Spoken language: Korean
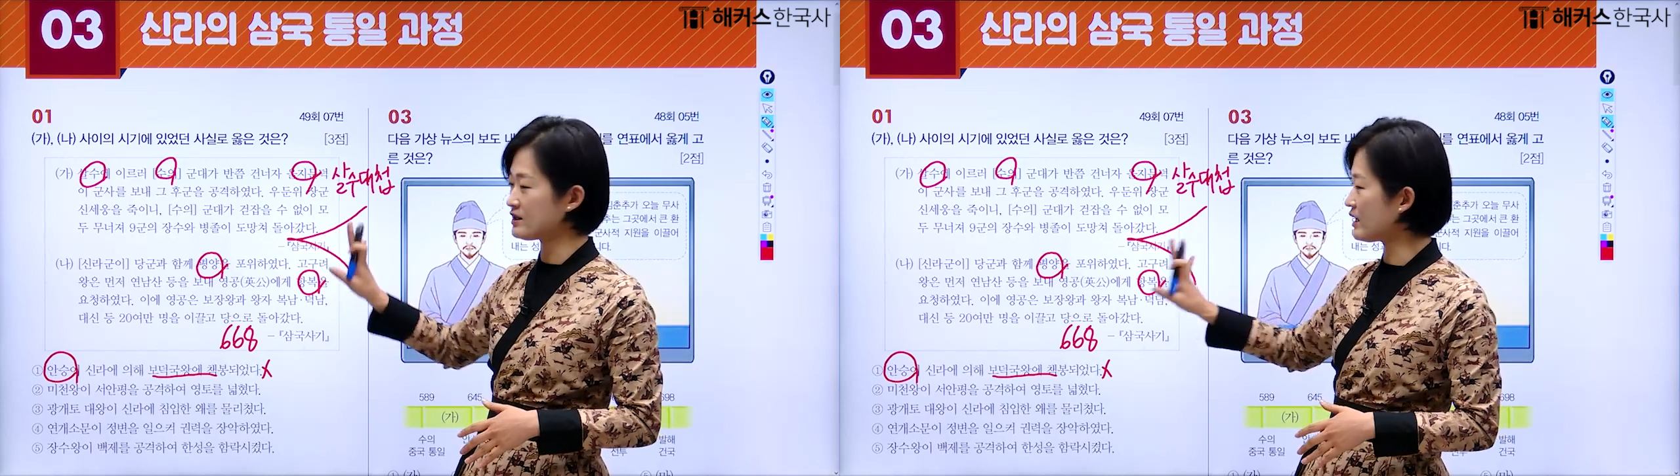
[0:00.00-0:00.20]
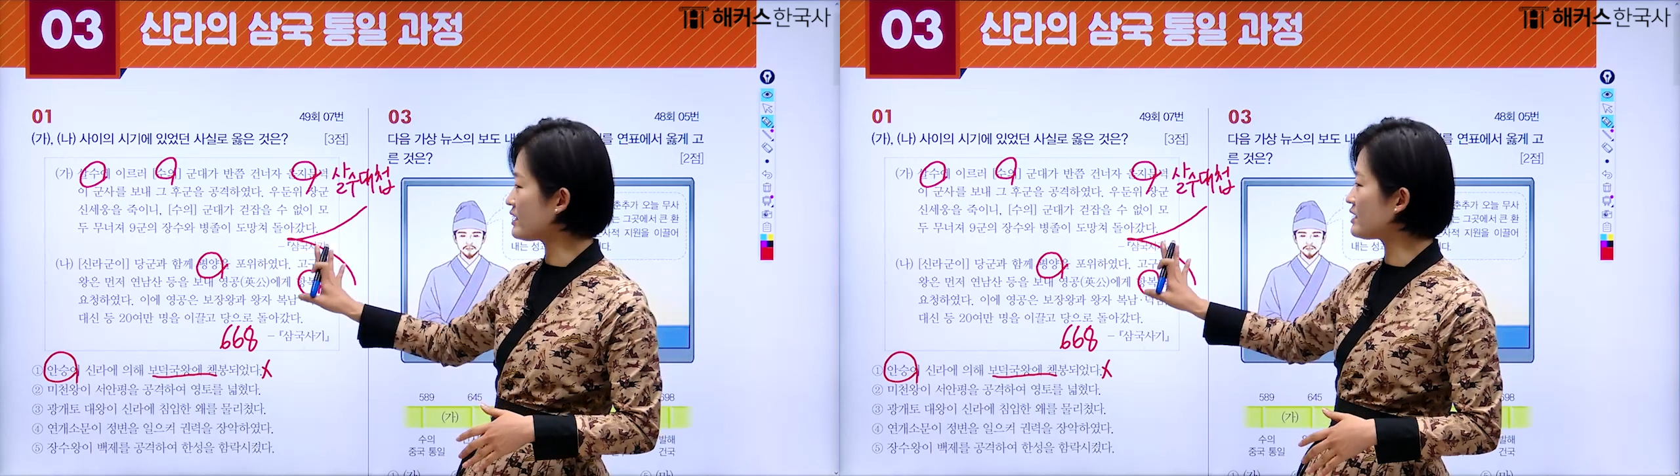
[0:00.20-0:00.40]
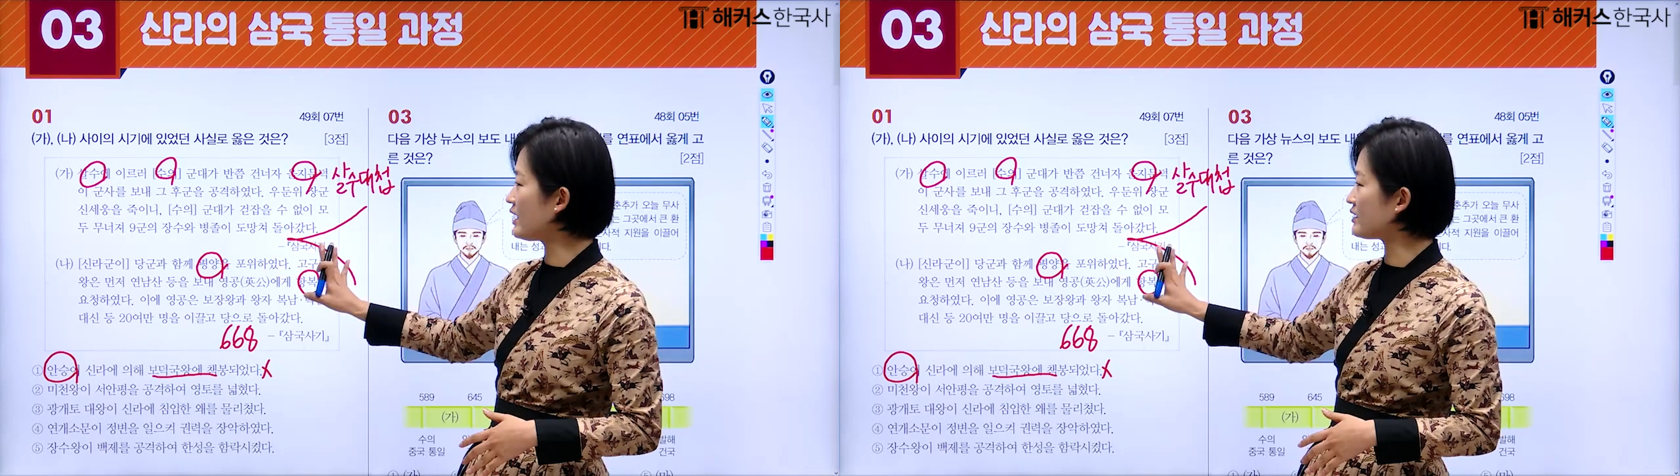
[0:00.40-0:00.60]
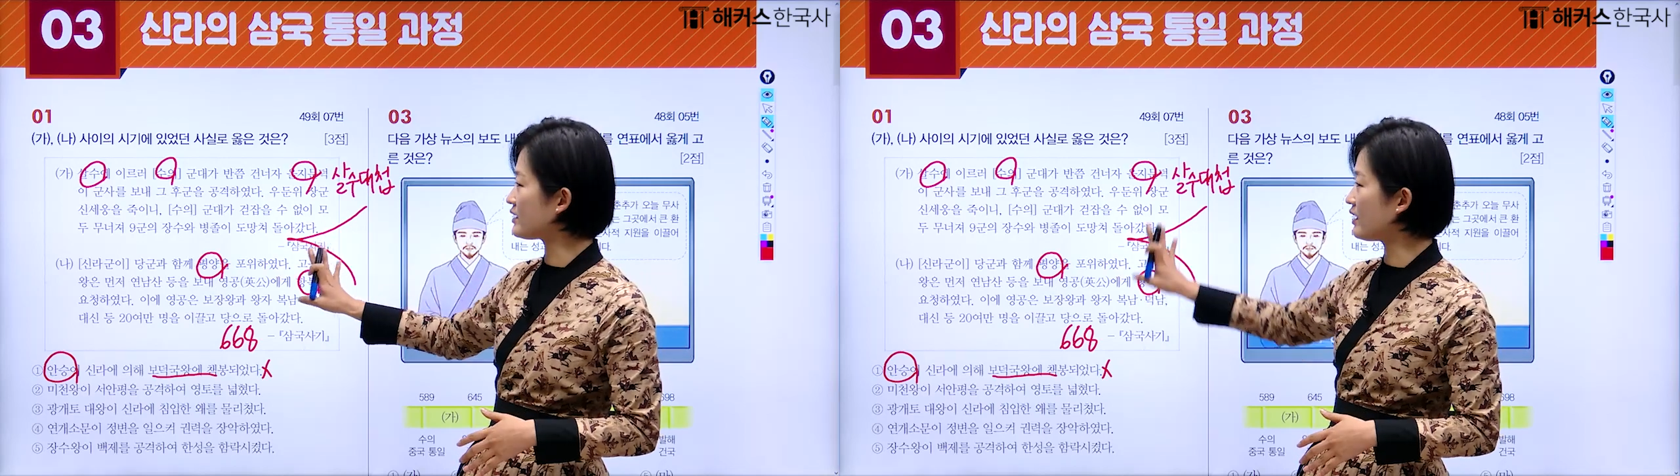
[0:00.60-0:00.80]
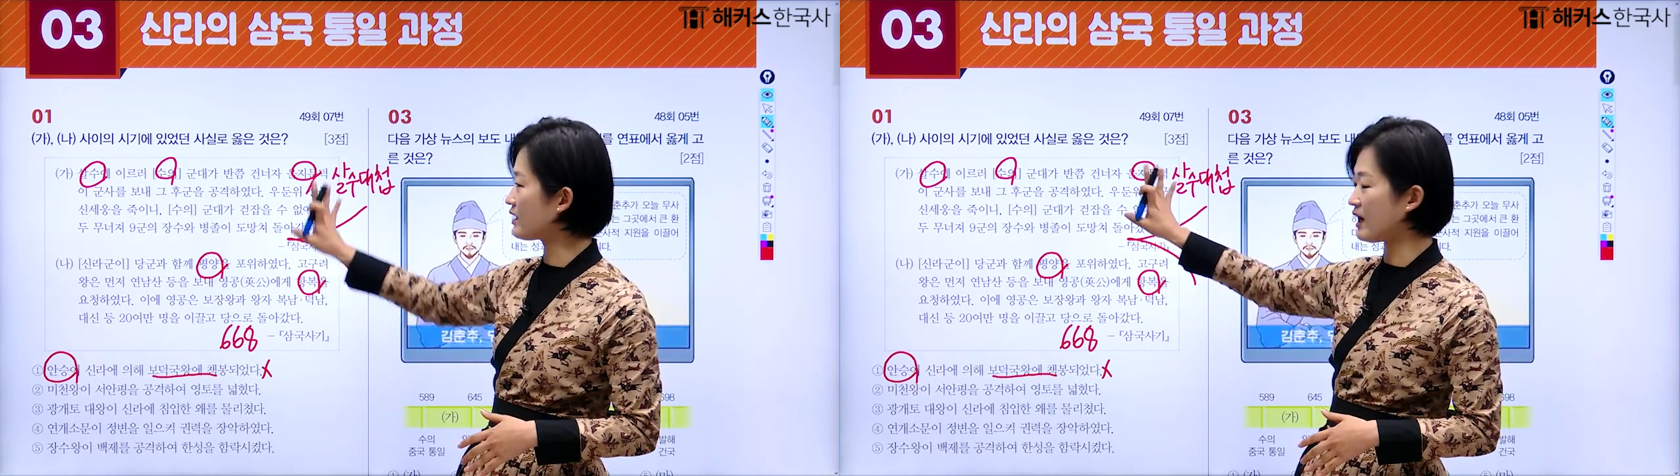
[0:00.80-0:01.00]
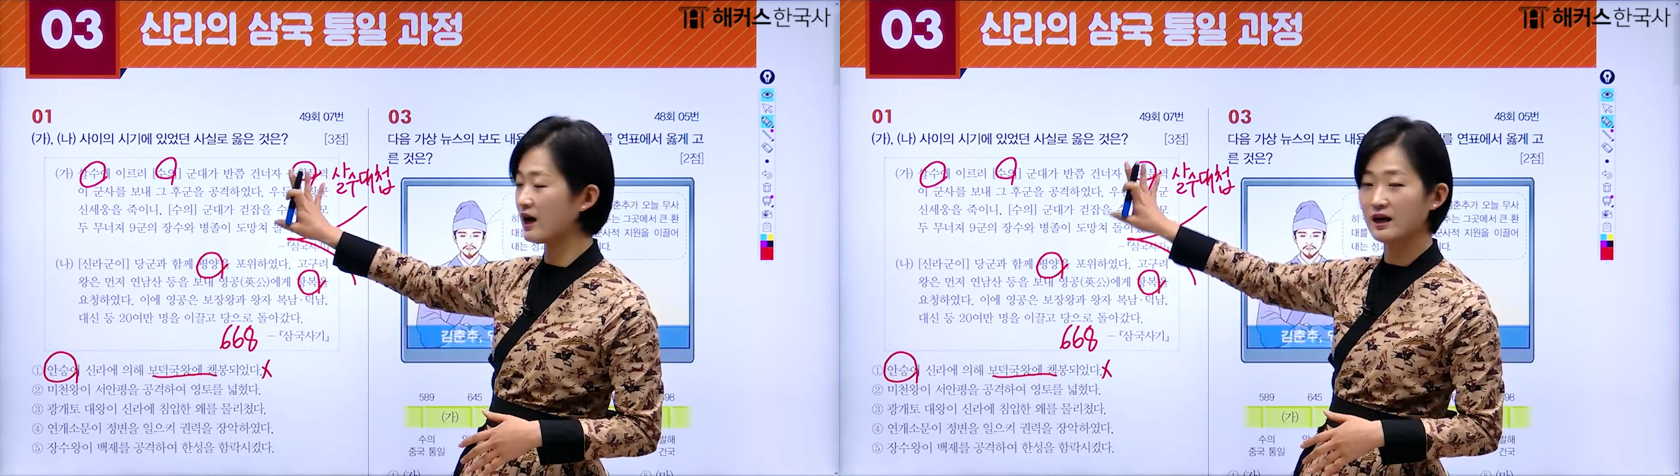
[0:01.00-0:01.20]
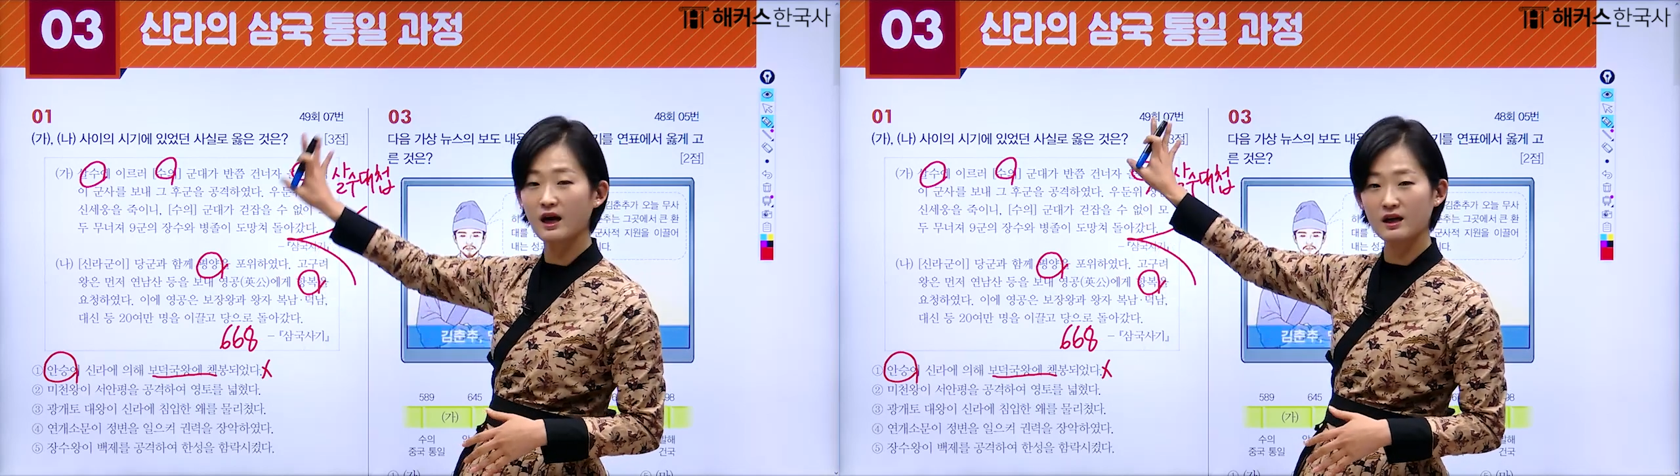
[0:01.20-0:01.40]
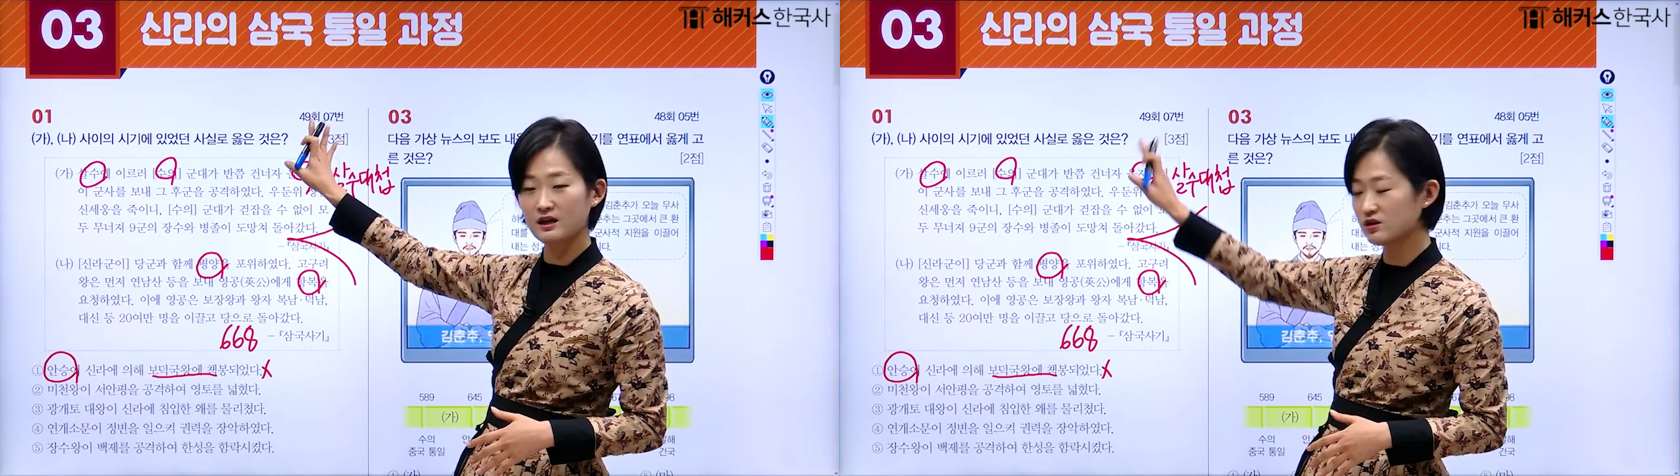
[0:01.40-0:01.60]
사이가 아니라
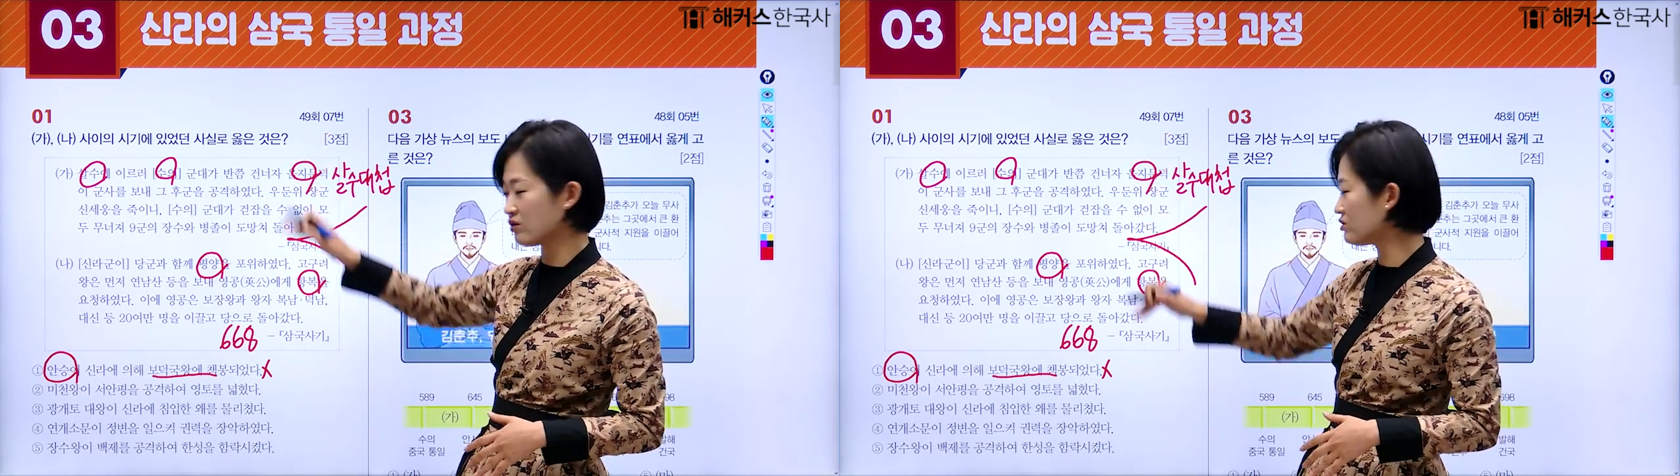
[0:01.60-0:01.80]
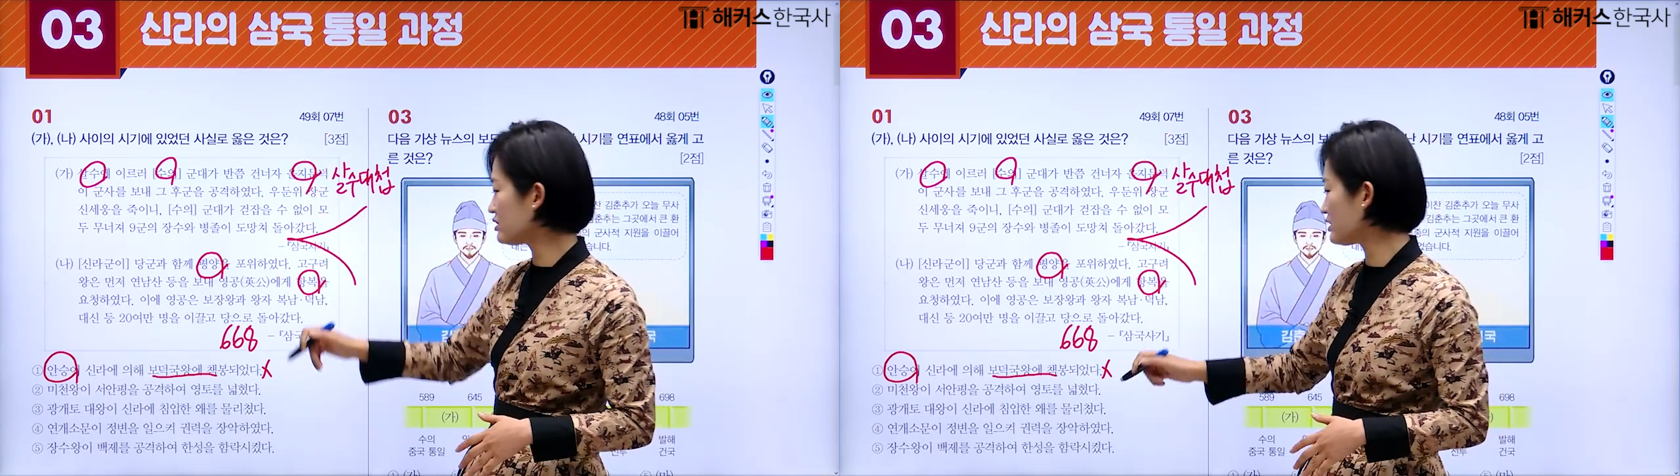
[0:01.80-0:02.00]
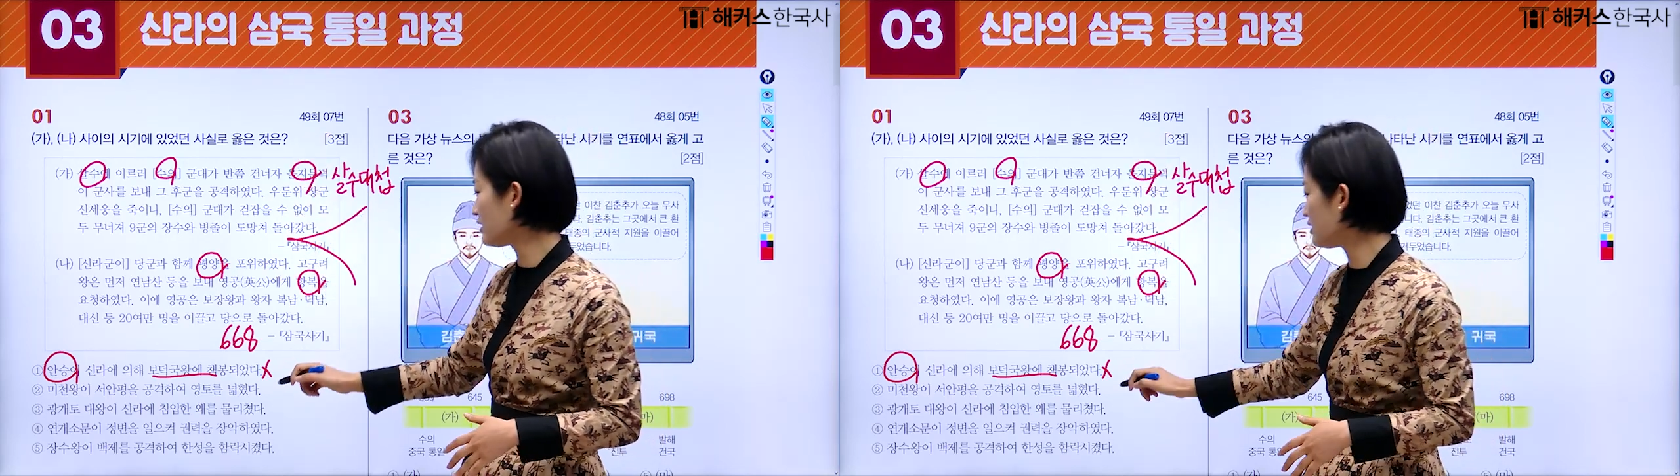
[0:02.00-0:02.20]
가의 이전 시기